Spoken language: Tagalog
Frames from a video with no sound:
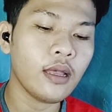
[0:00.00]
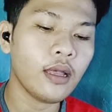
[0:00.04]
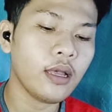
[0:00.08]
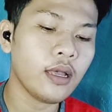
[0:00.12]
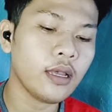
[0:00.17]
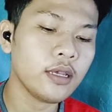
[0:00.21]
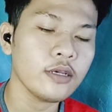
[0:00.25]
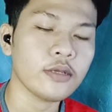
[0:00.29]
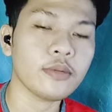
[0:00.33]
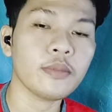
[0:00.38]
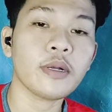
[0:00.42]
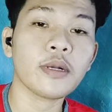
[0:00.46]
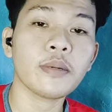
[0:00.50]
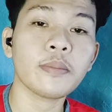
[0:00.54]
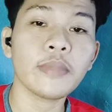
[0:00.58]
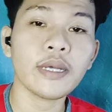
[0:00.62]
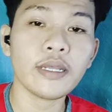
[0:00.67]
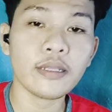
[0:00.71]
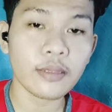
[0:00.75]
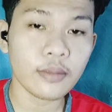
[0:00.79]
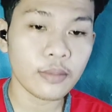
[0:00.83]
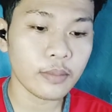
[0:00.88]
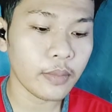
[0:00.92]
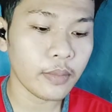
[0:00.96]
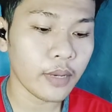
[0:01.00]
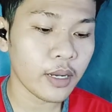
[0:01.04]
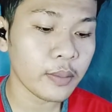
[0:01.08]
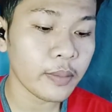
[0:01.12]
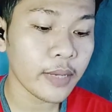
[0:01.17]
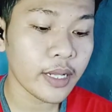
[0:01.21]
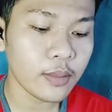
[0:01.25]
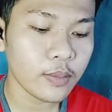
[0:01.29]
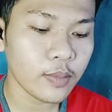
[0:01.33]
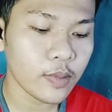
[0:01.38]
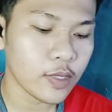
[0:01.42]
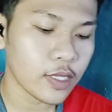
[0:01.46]
Ayun, magmat
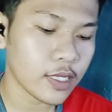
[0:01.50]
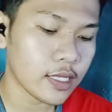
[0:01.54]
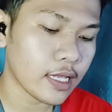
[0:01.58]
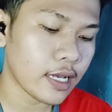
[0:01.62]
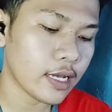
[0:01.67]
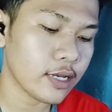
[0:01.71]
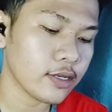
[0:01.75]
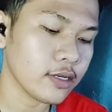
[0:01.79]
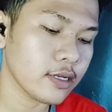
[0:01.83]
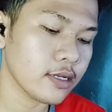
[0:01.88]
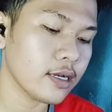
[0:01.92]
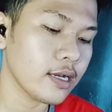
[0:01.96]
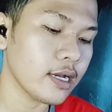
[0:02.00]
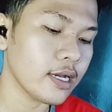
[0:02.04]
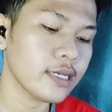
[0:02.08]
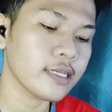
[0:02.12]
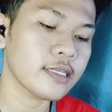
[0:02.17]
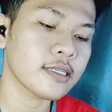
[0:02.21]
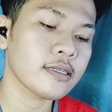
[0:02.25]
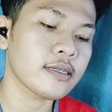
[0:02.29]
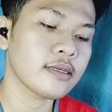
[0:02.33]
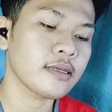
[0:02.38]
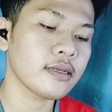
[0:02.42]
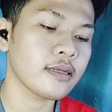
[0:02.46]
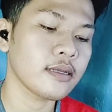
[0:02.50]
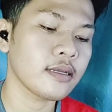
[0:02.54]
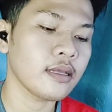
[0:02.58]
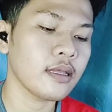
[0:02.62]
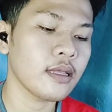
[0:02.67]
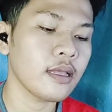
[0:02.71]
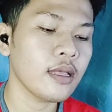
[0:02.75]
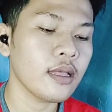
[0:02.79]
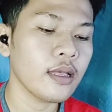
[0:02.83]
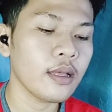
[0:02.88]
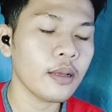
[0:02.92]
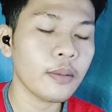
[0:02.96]
magmat muna tayo, guys
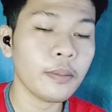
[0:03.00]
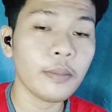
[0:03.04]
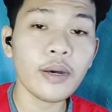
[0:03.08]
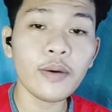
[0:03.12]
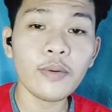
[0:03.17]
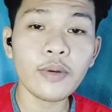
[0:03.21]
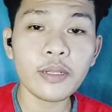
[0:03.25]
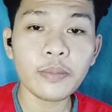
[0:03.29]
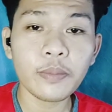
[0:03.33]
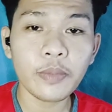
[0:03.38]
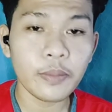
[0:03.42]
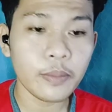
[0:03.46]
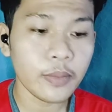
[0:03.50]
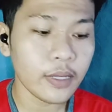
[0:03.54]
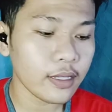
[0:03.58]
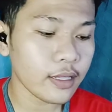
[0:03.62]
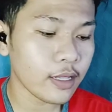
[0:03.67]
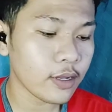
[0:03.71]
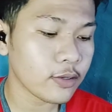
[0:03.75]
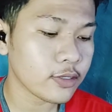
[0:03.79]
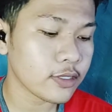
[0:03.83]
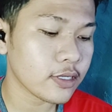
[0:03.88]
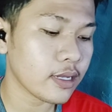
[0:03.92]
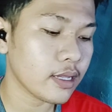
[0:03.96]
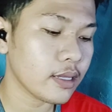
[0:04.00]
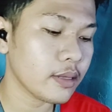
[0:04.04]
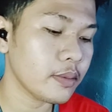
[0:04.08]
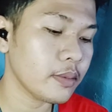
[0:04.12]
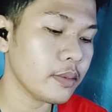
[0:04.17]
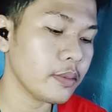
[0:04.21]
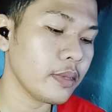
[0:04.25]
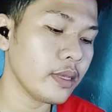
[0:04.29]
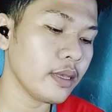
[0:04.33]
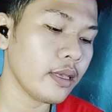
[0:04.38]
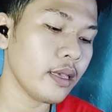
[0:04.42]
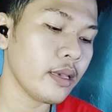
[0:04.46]
bawat
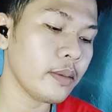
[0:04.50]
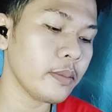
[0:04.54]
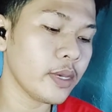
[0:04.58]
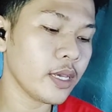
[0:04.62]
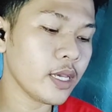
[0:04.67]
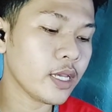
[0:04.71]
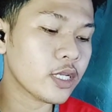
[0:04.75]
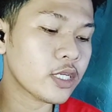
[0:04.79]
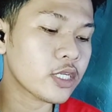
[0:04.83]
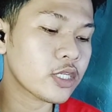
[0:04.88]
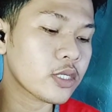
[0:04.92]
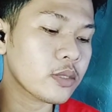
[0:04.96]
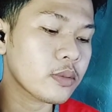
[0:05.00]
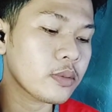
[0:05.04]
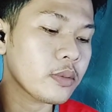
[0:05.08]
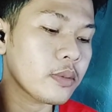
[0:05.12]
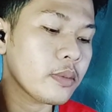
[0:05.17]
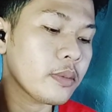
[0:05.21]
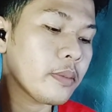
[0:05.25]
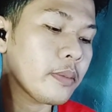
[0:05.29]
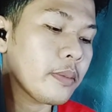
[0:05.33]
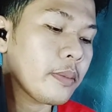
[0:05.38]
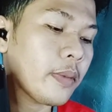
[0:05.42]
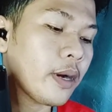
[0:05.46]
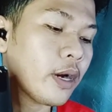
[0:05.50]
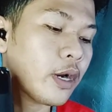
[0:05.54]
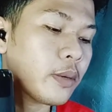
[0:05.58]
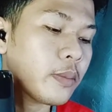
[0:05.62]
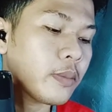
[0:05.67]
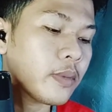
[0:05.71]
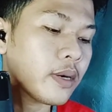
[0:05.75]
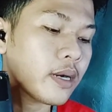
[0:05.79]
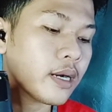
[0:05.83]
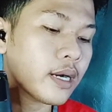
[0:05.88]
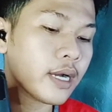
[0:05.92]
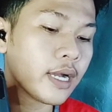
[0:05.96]
50,000 mAh power
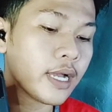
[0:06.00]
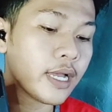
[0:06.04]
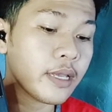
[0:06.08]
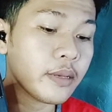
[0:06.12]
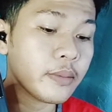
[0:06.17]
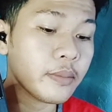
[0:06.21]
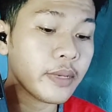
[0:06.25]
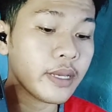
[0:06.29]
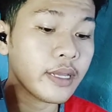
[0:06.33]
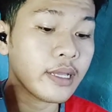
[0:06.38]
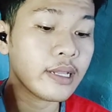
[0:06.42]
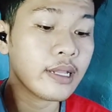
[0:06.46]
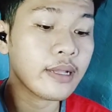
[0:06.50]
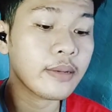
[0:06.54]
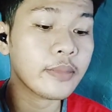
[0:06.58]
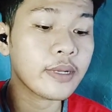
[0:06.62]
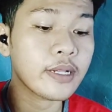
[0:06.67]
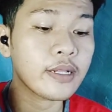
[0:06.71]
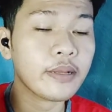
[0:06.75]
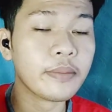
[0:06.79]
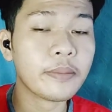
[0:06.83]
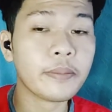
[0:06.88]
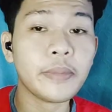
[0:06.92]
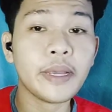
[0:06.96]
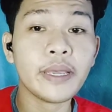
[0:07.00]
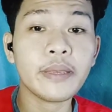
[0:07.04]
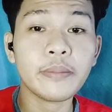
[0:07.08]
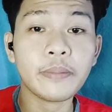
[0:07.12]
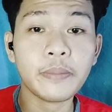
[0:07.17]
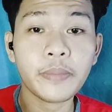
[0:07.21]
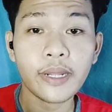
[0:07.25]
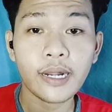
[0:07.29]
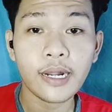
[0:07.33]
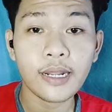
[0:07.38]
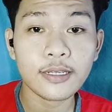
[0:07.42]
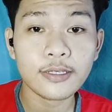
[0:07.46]
bank ay may laman na 5
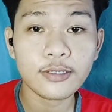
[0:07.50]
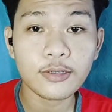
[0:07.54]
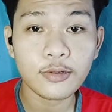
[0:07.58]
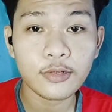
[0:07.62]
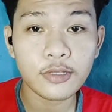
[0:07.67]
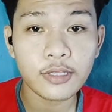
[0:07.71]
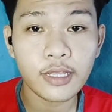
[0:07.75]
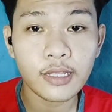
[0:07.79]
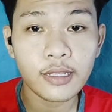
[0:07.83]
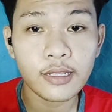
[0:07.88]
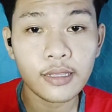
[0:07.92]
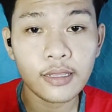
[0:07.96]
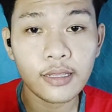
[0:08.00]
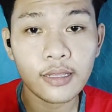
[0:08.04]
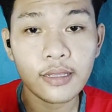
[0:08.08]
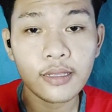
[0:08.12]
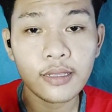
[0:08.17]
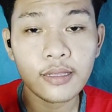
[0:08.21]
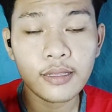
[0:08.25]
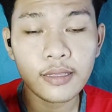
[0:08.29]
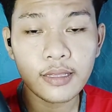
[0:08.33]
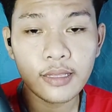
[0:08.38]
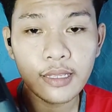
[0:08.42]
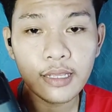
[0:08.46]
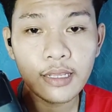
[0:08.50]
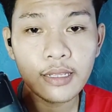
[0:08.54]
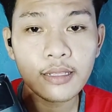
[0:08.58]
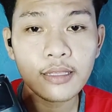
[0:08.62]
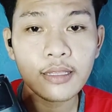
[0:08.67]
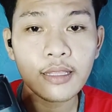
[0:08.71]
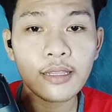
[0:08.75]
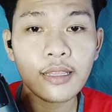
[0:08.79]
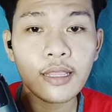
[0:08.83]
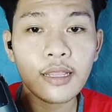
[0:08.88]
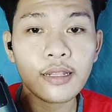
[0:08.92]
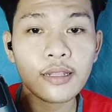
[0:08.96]
pirasong TED tig
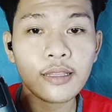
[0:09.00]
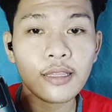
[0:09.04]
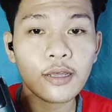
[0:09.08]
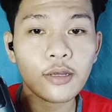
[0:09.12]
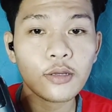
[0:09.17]
10,000